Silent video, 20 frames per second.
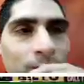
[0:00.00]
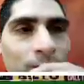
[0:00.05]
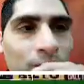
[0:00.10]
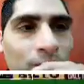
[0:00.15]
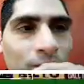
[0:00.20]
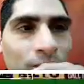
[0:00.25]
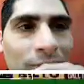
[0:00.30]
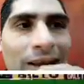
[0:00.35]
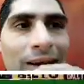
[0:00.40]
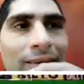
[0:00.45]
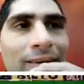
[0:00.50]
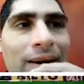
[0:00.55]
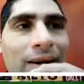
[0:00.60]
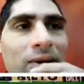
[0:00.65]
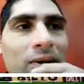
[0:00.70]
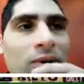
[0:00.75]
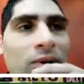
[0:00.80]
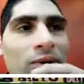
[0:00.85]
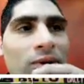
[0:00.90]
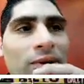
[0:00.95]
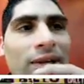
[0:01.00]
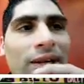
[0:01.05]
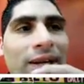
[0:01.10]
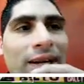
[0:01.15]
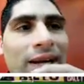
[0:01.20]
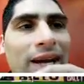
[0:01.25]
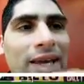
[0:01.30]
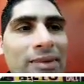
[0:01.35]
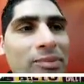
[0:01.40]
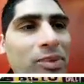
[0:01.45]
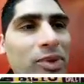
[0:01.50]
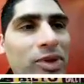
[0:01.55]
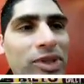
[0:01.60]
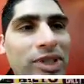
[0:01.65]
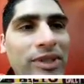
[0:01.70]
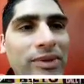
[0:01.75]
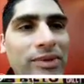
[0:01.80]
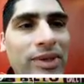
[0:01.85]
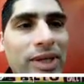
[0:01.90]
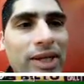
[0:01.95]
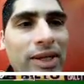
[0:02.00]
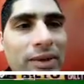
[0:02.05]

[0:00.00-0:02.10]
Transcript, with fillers: La bajo contra acá, imposible.